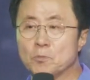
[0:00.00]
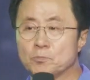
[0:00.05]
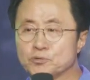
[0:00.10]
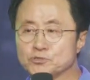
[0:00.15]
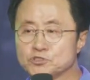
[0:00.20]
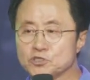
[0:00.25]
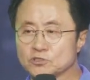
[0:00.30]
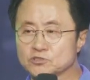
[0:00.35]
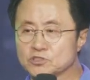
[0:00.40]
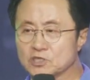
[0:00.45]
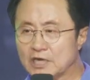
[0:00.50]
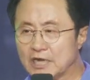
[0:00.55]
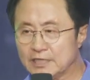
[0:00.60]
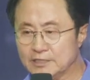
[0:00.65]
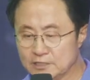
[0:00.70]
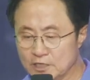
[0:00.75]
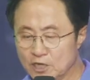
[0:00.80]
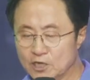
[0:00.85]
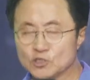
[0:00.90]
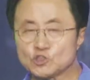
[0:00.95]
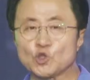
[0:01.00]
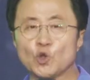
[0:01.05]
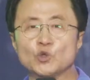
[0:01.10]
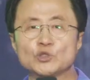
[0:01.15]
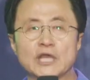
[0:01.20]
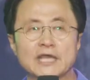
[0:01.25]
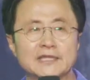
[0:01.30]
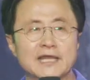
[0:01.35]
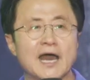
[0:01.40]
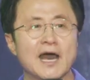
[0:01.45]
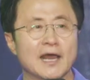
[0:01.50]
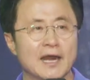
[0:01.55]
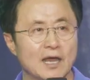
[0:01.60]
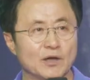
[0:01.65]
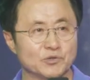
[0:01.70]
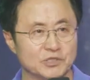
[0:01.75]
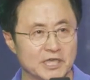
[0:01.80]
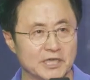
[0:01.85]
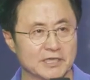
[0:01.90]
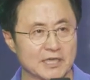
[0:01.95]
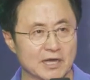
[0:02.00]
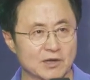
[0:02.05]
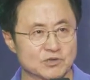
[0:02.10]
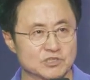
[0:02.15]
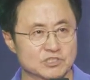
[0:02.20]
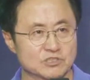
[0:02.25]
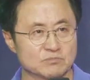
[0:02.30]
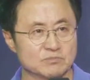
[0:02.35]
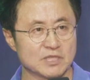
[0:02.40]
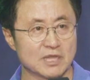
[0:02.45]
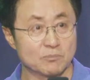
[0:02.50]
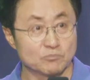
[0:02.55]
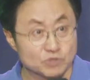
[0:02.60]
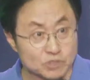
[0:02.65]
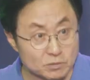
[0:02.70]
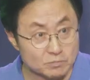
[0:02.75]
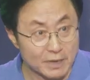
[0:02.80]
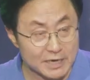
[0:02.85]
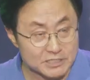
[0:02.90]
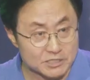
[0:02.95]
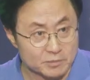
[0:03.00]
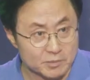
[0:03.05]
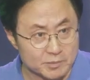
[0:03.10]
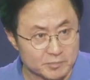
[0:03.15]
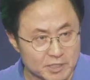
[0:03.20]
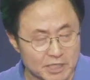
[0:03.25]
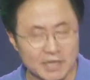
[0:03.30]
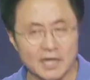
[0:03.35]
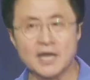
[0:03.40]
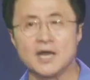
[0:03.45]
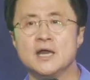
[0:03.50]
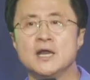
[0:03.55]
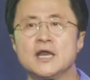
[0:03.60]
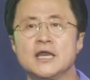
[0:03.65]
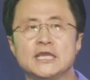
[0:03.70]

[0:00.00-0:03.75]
부적절한 토대다라고 얘기하고 있습니다. 무슨 말씀입니까?